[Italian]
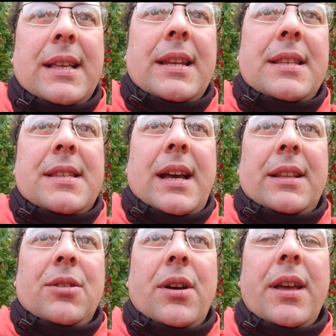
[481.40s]

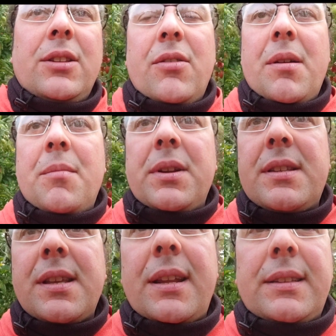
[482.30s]
iniziando e eh, dovremmo
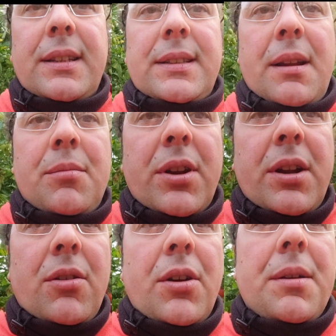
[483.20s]
iniziare a trattare
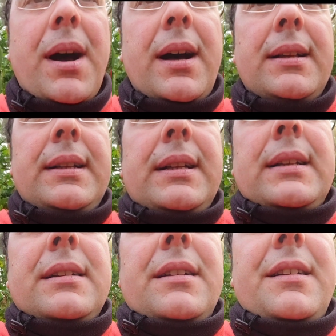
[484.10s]
pure noi ma
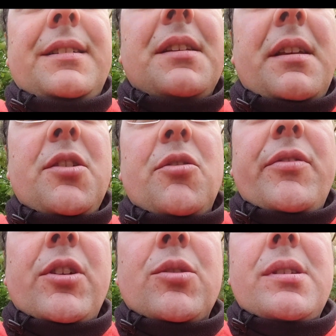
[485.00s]
eh, io
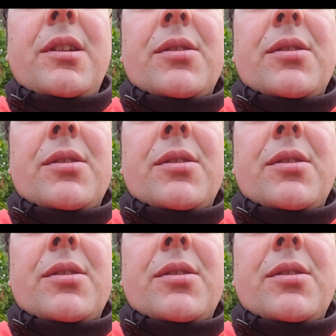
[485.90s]
vi consiglio